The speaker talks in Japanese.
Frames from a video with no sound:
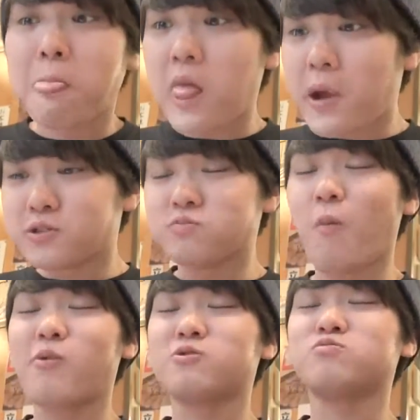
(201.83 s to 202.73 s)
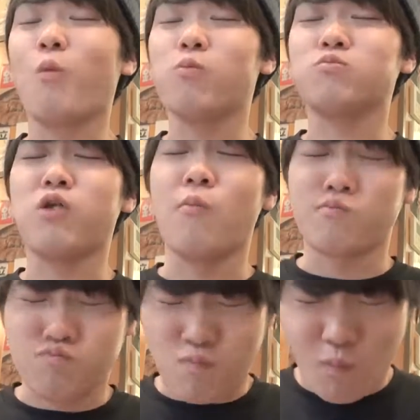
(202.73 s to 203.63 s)
羽先は柔らかくて身
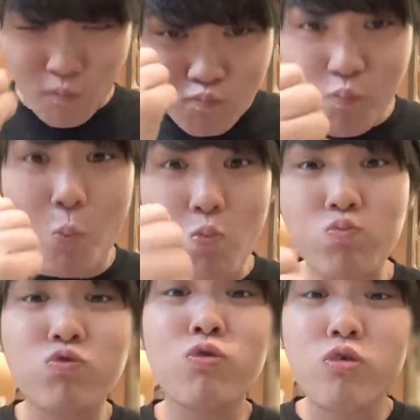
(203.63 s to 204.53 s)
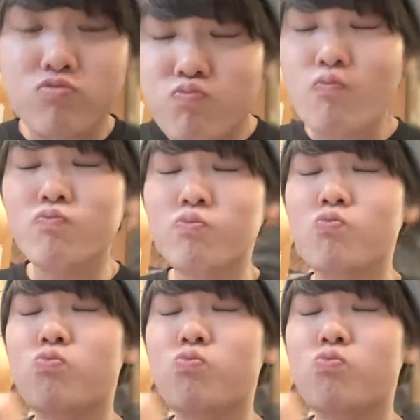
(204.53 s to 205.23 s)
がスルッと取れるこりゃ